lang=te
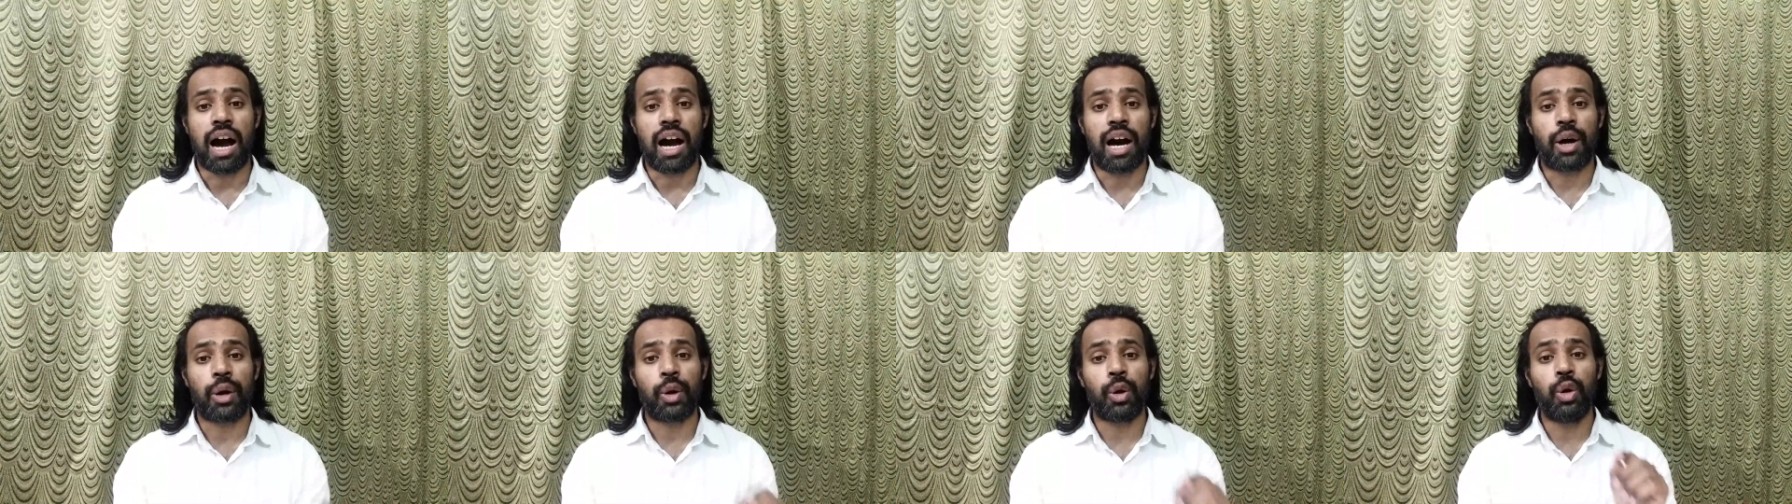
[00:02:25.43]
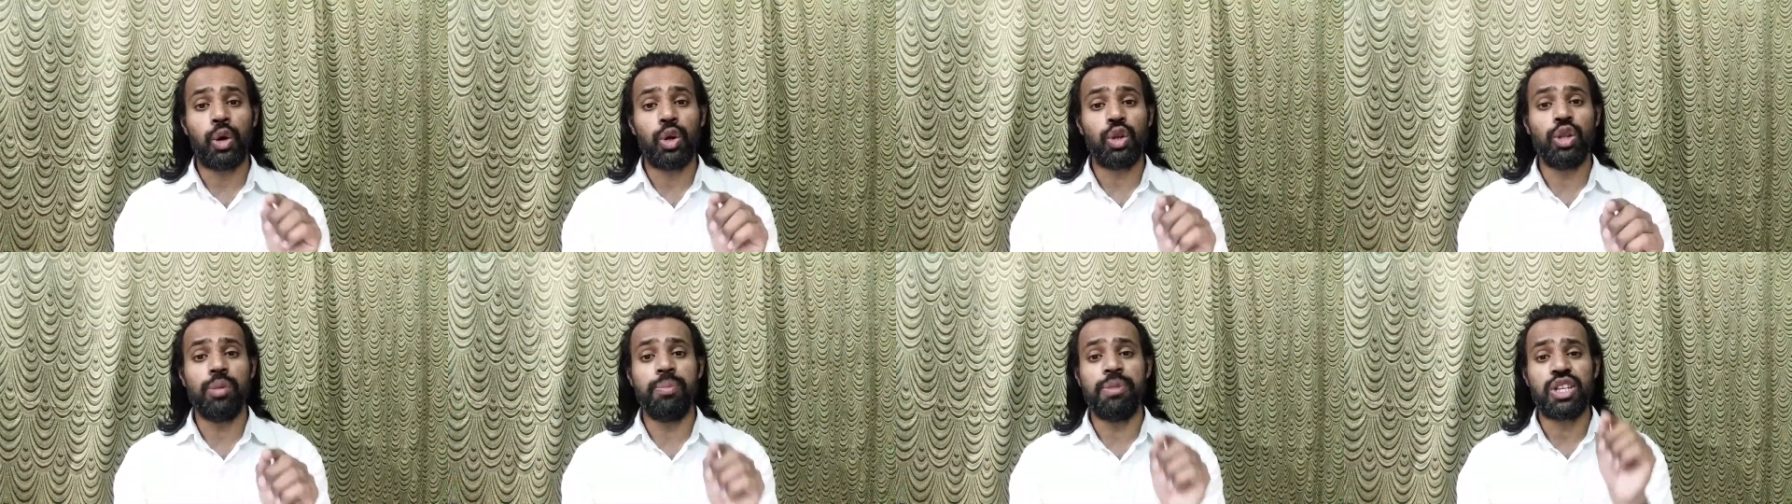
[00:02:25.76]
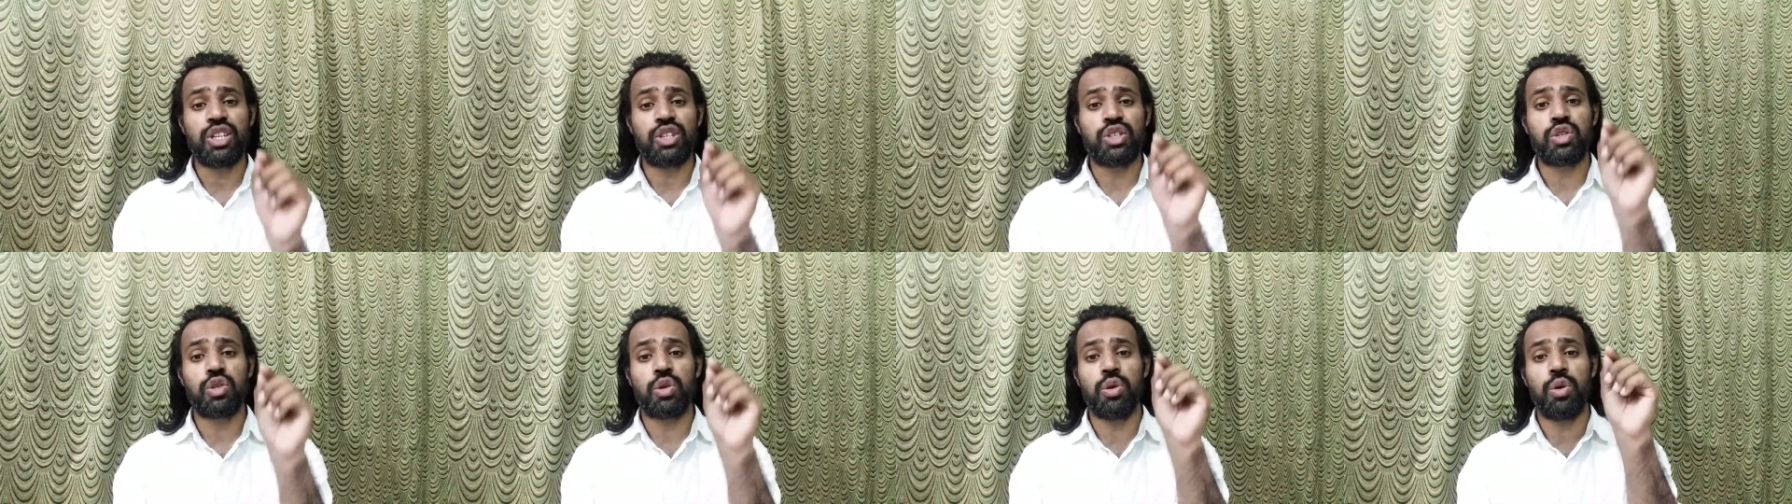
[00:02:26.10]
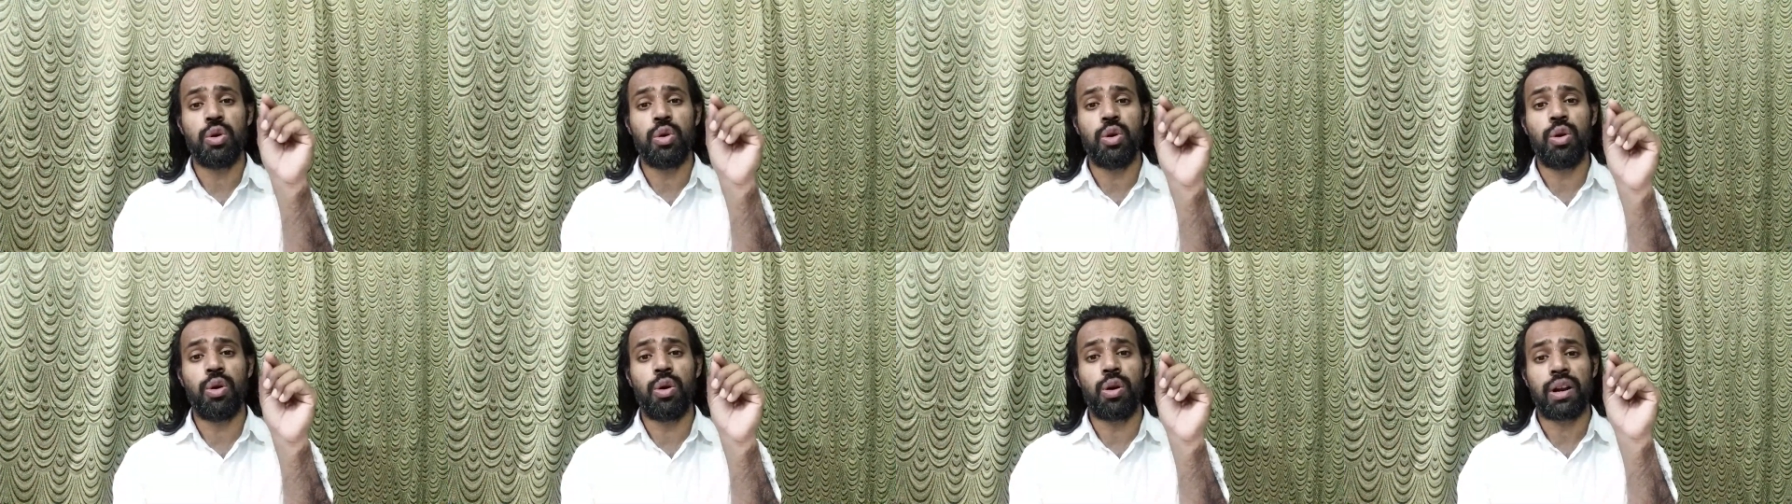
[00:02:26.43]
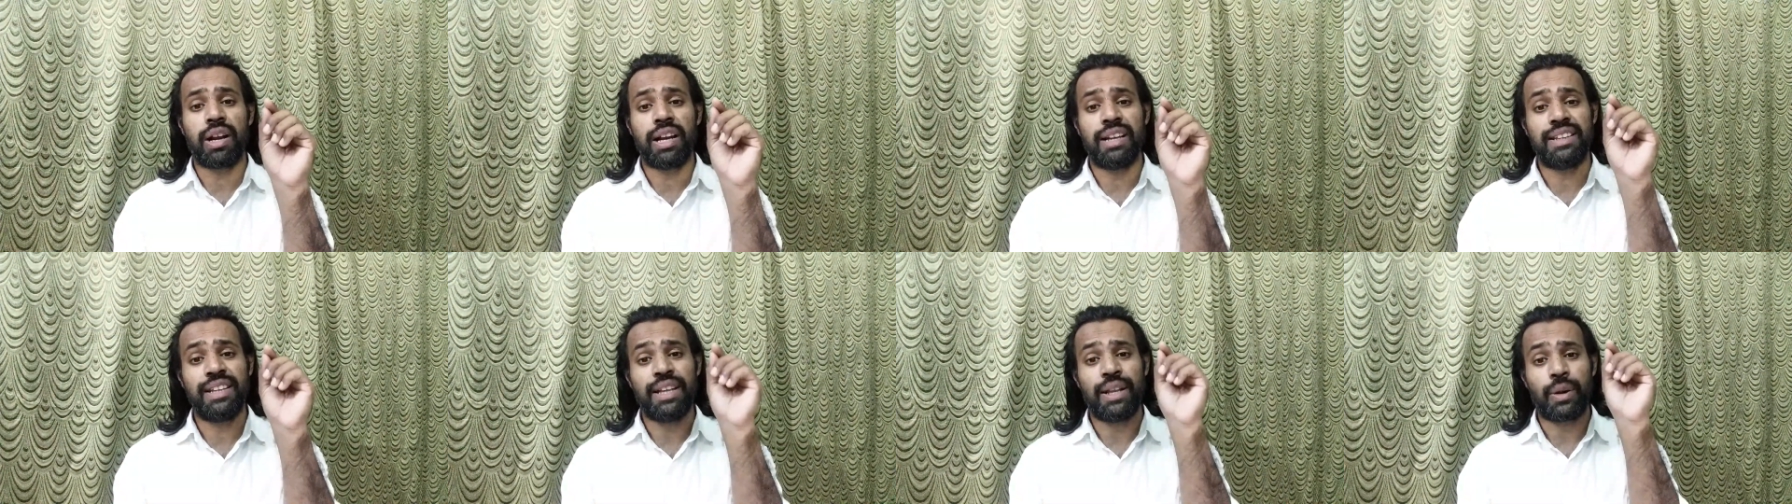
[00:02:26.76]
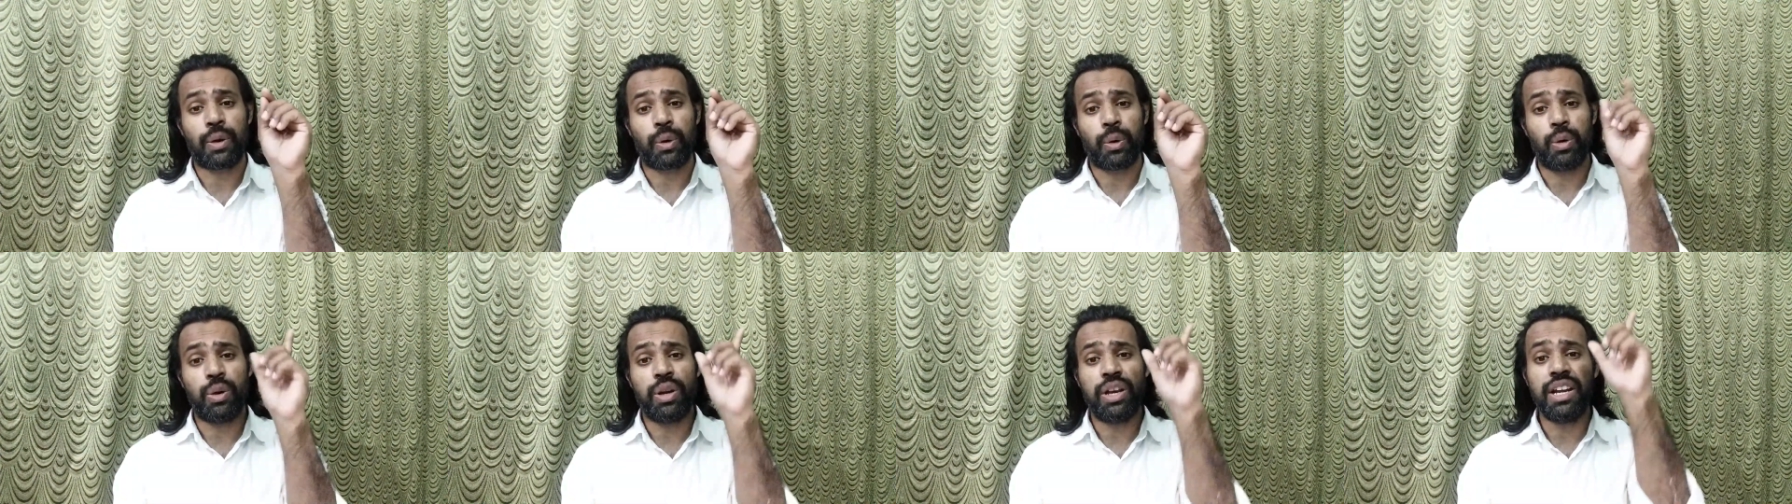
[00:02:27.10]
ఆ రోజు నిచ్చో రది
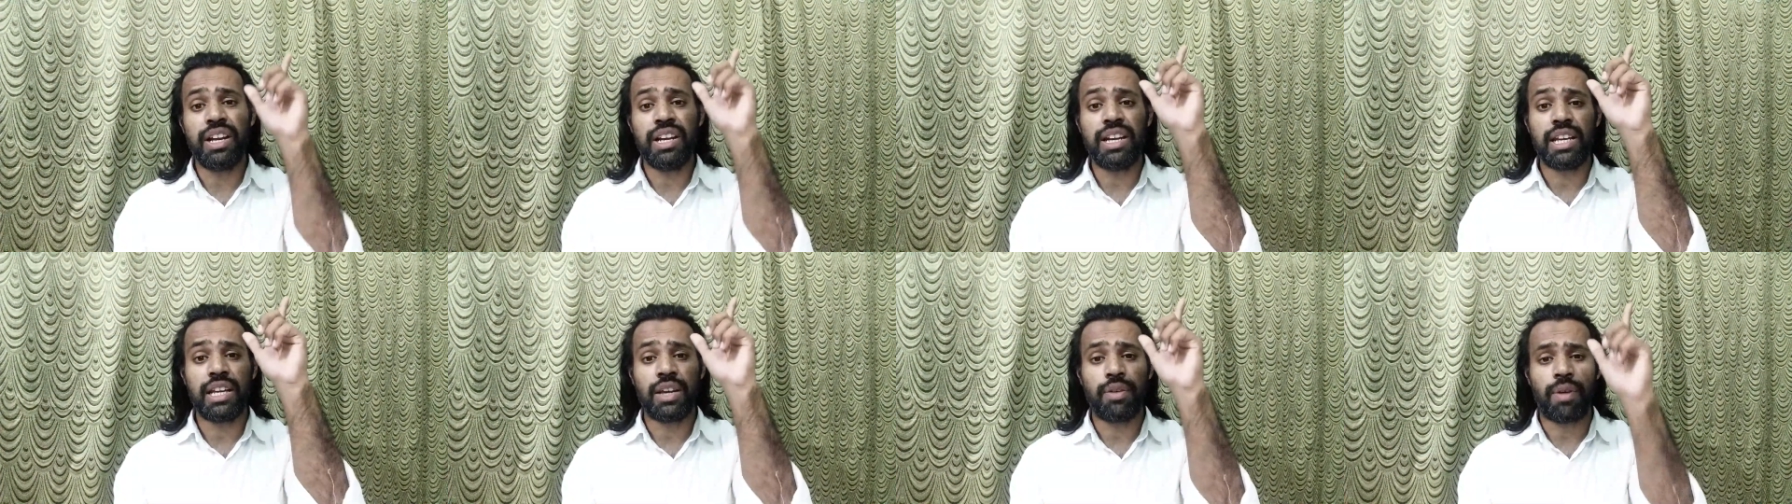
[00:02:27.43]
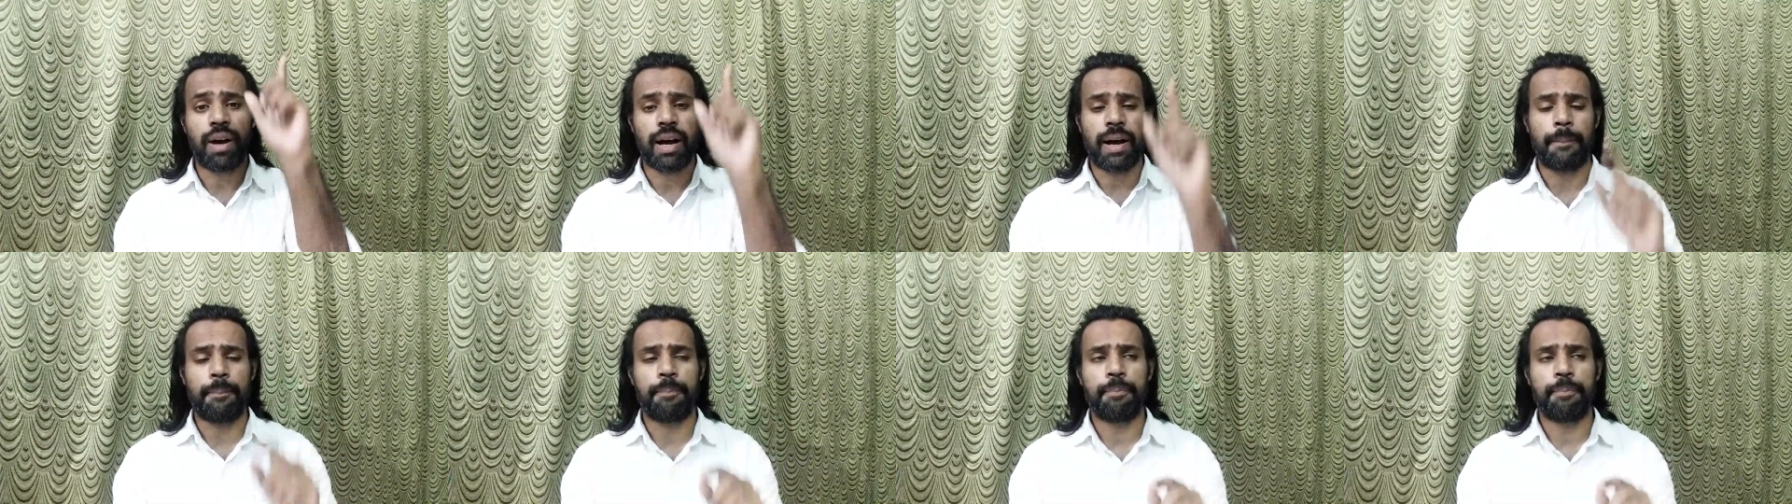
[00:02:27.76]
రోహిణీవ